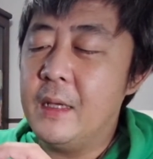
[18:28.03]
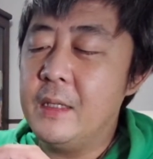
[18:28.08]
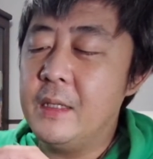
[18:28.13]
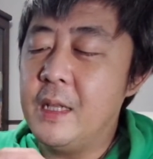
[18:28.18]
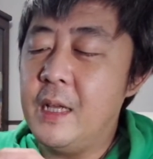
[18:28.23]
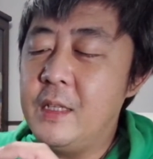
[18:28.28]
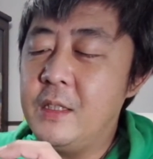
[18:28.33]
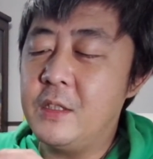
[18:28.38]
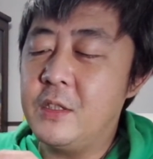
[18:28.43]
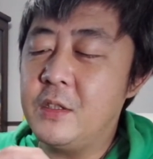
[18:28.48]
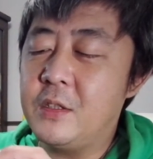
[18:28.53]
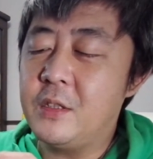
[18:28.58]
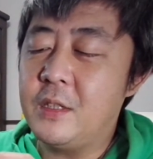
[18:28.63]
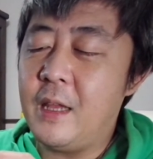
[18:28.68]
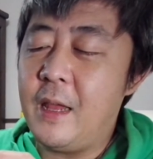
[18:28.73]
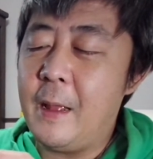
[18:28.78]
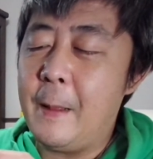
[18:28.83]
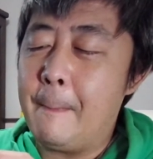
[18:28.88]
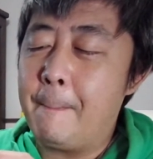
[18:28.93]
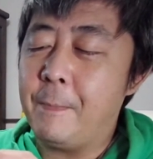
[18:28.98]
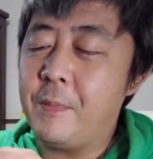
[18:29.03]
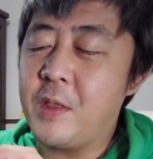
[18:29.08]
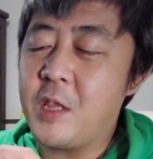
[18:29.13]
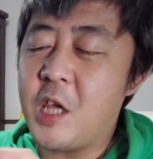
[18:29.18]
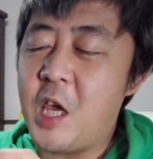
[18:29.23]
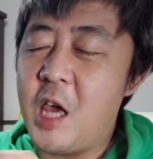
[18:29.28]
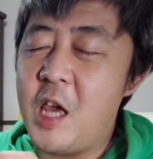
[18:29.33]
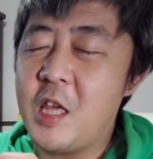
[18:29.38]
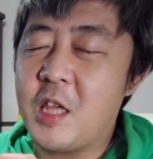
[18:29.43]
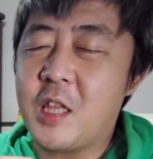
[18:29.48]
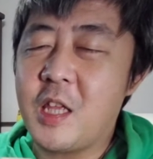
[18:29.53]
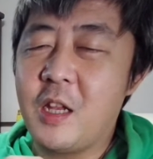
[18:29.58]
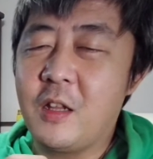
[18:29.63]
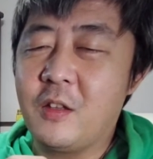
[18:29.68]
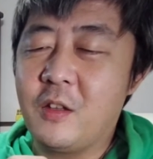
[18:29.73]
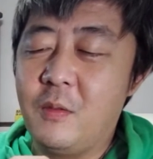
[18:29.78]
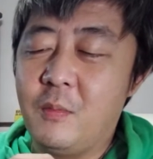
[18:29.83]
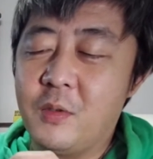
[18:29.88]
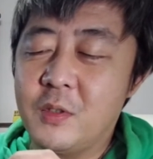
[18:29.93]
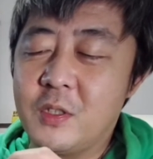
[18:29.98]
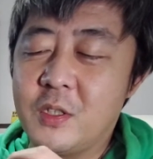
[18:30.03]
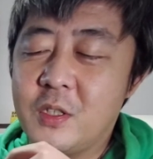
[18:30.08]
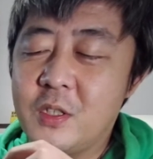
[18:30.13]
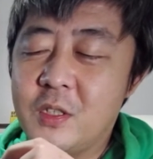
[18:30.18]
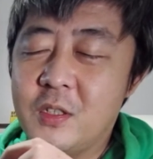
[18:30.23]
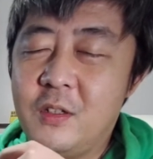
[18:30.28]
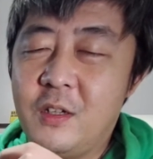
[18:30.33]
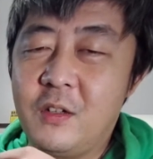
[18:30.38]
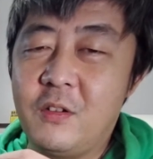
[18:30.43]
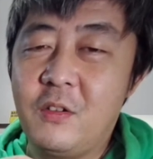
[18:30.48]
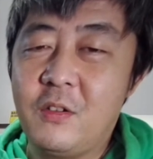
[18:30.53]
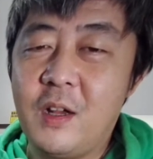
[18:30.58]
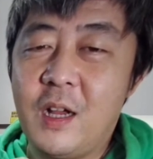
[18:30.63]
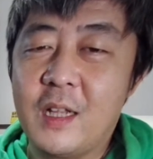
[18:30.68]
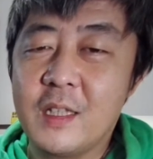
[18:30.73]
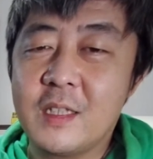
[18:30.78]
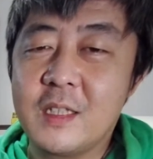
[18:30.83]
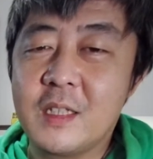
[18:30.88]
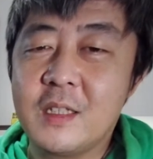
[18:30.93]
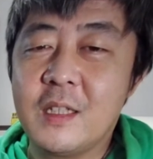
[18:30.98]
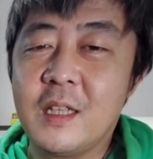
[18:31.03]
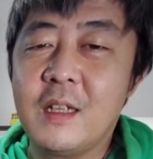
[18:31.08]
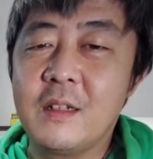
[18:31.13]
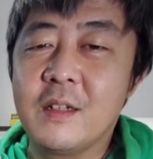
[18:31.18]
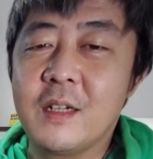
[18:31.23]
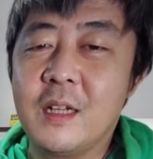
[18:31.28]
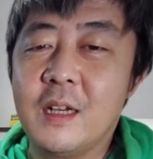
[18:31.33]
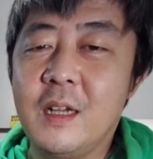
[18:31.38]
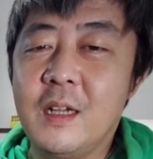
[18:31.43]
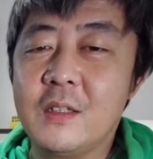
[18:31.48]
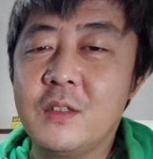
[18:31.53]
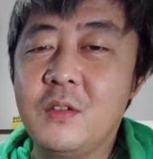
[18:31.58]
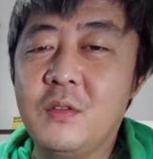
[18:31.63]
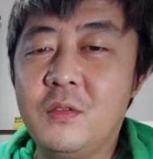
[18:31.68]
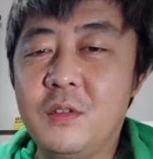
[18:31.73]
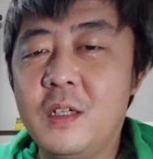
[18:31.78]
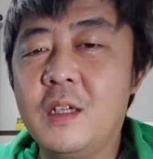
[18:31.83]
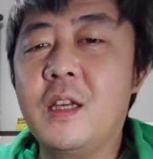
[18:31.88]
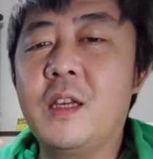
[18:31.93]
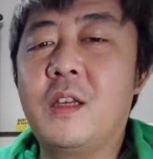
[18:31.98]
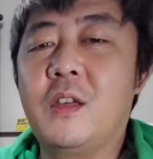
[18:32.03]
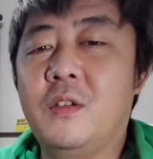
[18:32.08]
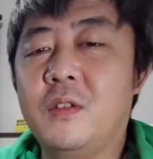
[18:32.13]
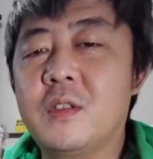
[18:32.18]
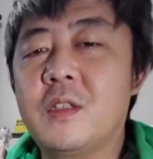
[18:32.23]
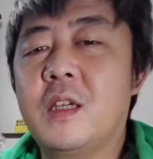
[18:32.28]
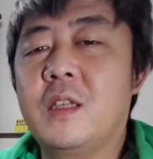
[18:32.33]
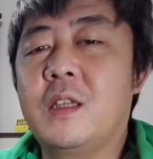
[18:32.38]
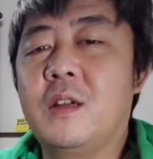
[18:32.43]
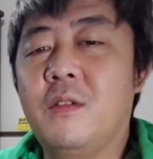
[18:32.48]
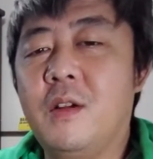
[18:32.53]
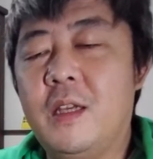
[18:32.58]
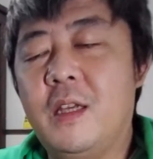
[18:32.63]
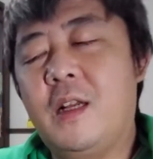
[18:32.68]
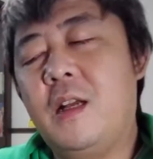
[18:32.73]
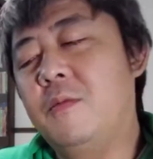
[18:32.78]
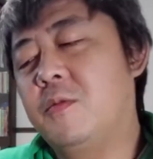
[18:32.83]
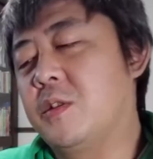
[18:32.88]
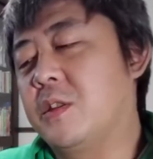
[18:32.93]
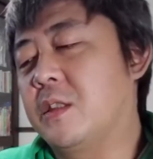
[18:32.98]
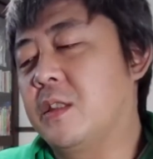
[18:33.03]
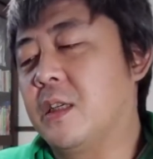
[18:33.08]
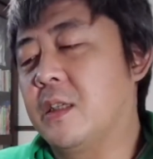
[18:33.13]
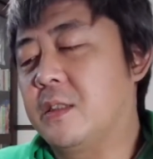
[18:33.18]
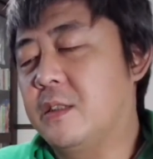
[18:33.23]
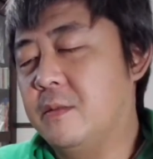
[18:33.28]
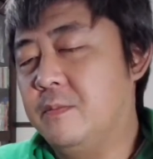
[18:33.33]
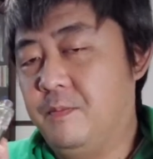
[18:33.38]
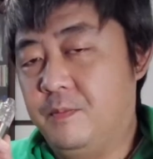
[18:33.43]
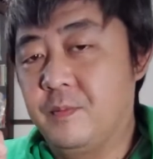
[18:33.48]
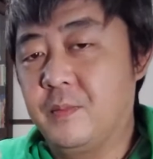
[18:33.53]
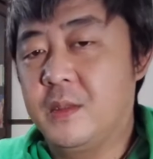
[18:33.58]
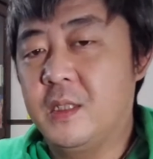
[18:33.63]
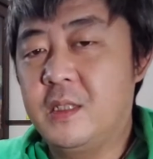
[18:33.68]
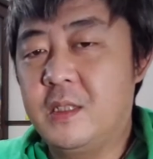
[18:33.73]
連続でチェーンしてるともうすごいここ熱くなるから、そこだけ気をつけた方がいいかもしれないです。うん。